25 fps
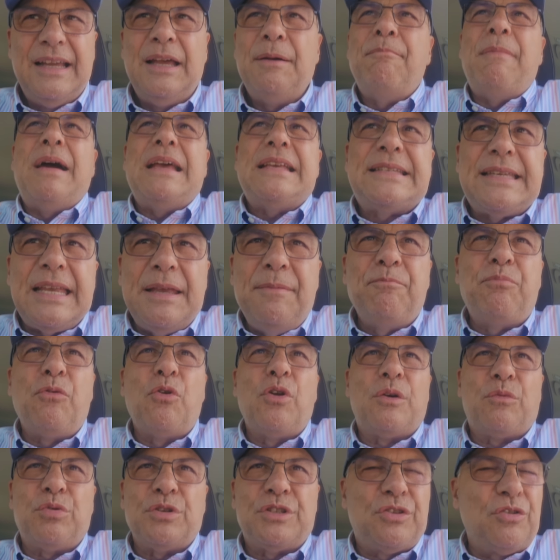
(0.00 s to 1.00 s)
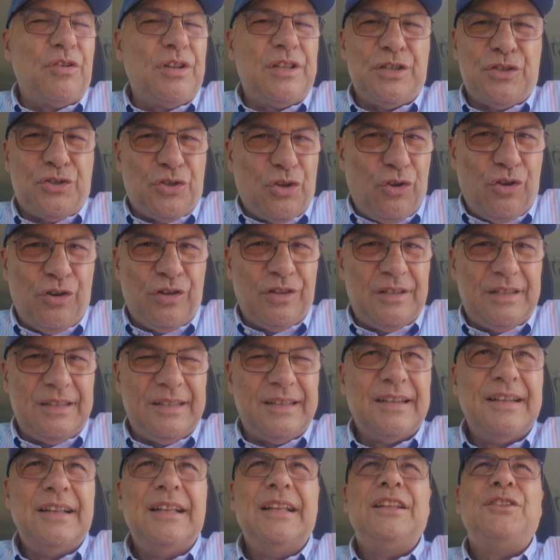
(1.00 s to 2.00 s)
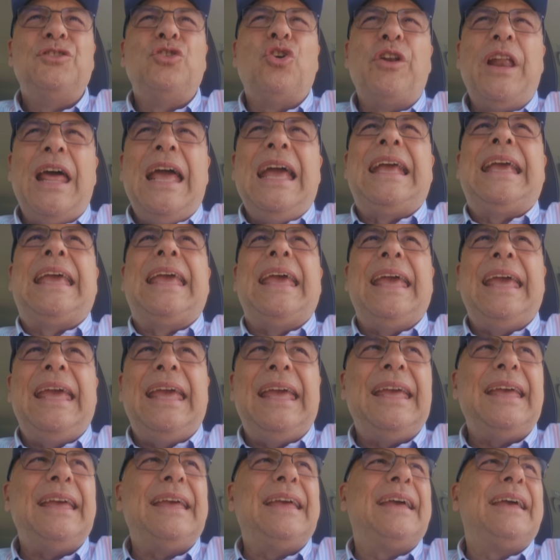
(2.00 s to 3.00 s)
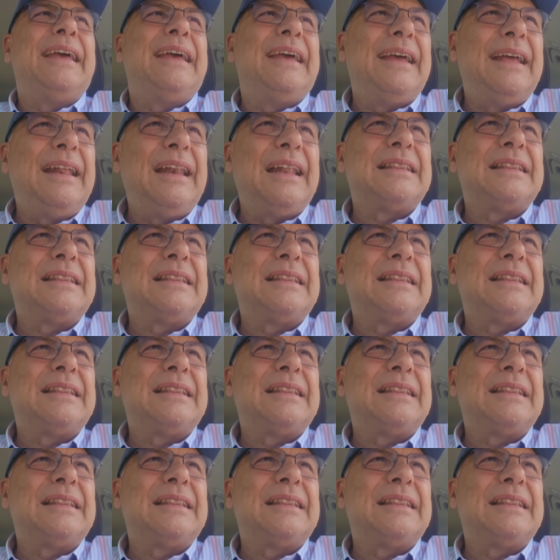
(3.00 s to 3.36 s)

ma è sempre una questione di soldi non è che eh,